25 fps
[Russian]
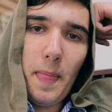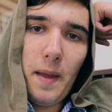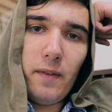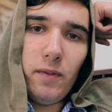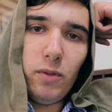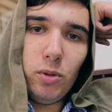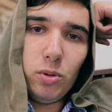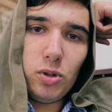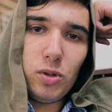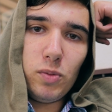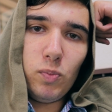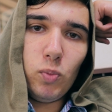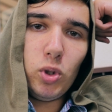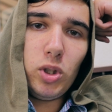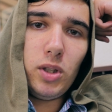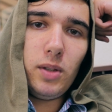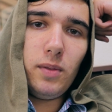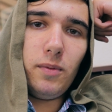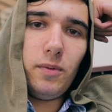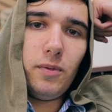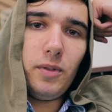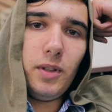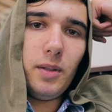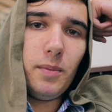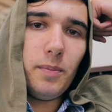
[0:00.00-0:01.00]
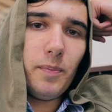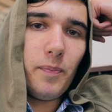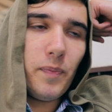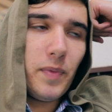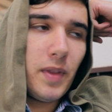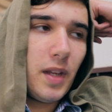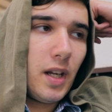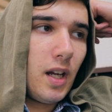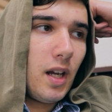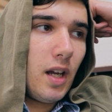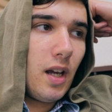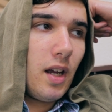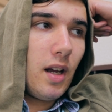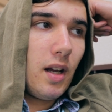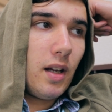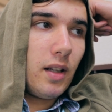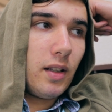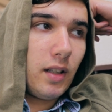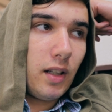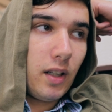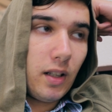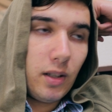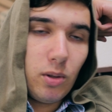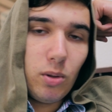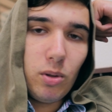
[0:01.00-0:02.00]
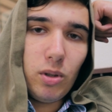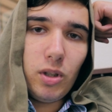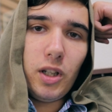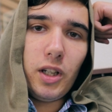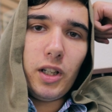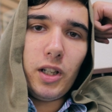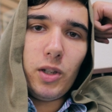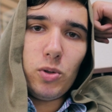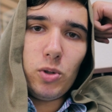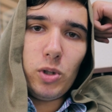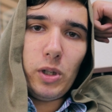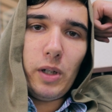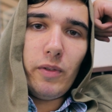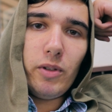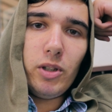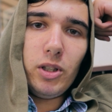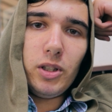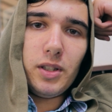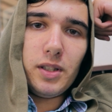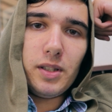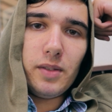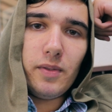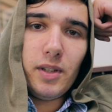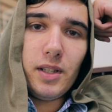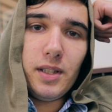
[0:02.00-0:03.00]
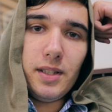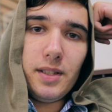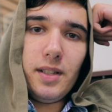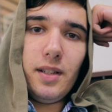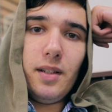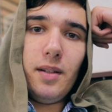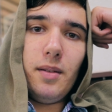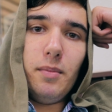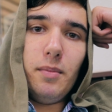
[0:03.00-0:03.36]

А вот смотрим фильм, который, как я уже говорил, называется